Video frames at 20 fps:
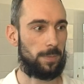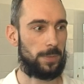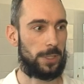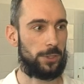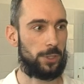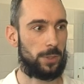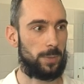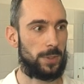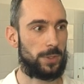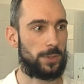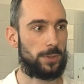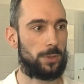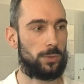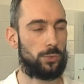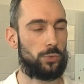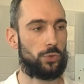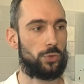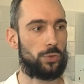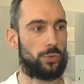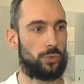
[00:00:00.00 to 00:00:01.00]
Natomiast no,
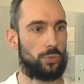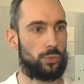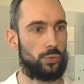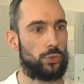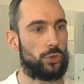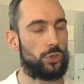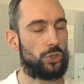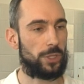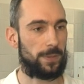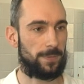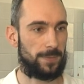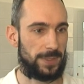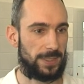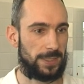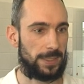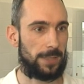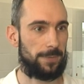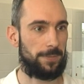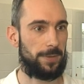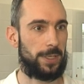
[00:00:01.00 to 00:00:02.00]
już dłuższe
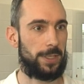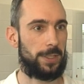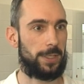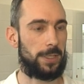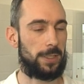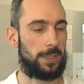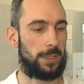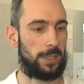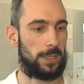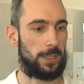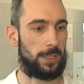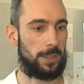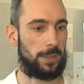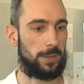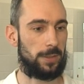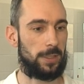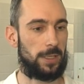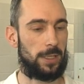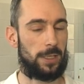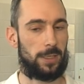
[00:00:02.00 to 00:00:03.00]
wystawienie na,
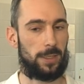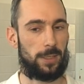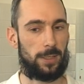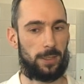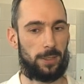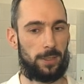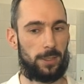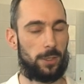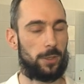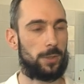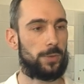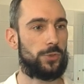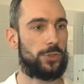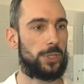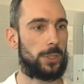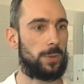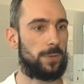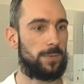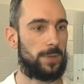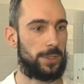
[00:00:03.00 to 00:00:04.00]
na e,
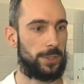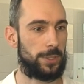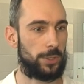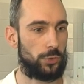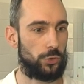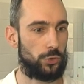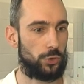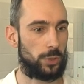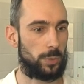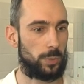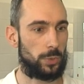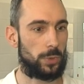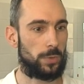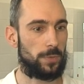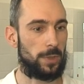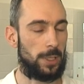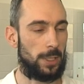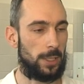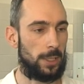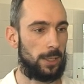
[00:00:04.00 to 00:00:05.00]
oddziaływanie
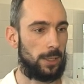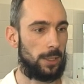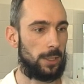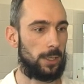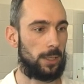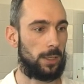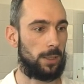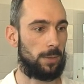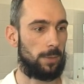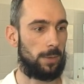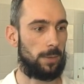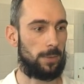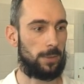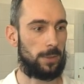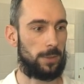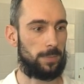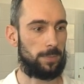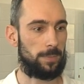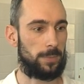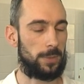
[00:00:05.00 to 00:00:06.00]
grzybów e,
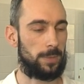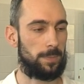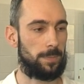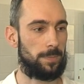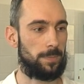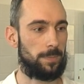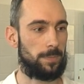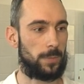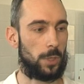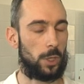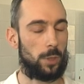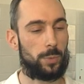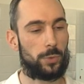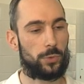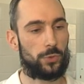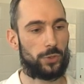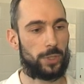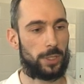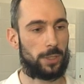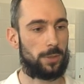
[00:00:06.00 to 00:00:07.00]
Um,
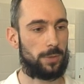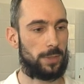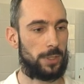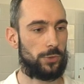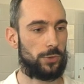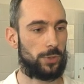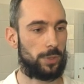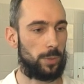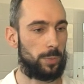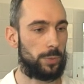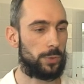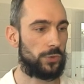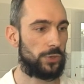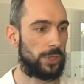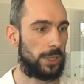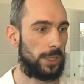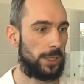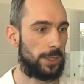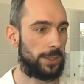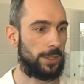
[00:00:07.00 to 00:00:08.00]
oprócz tego, znaczy
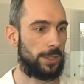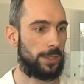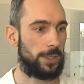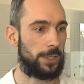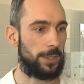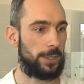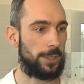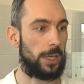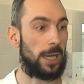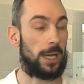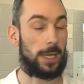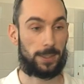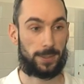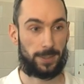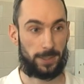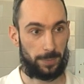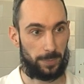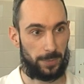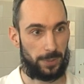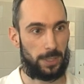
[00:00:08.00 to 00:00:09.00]
oprócz alergii i
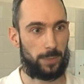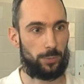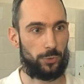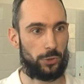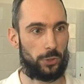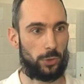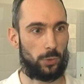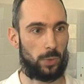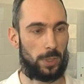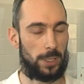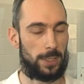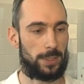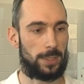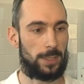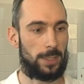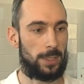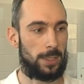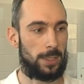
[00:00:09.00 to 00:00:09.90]
astmy na przykład,